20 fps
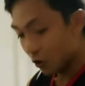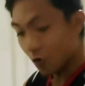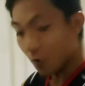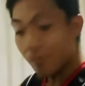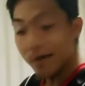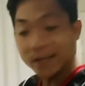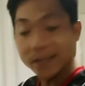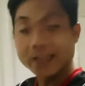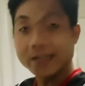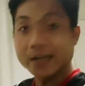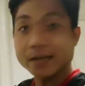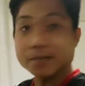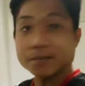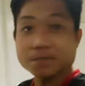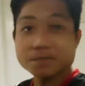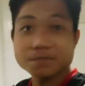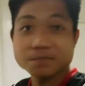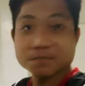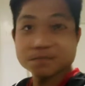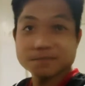ito mahirap
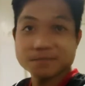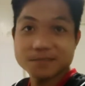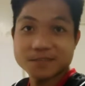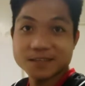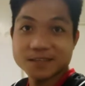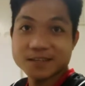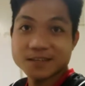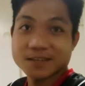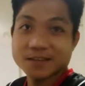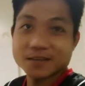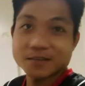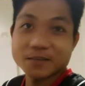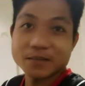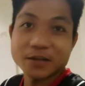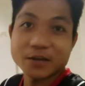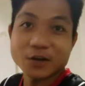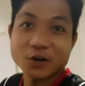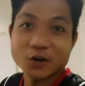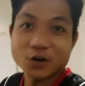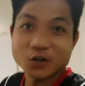
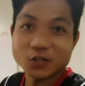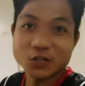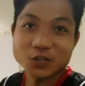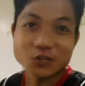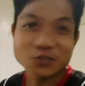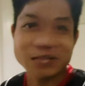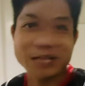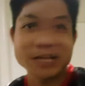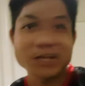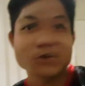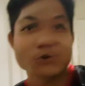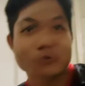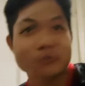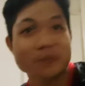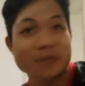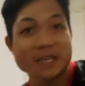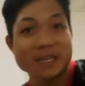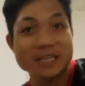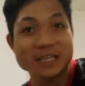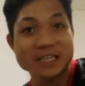pero dito tayo
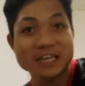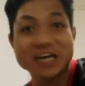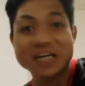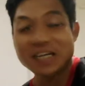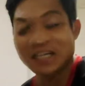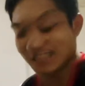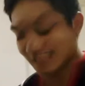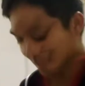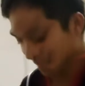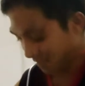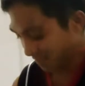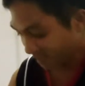kumikita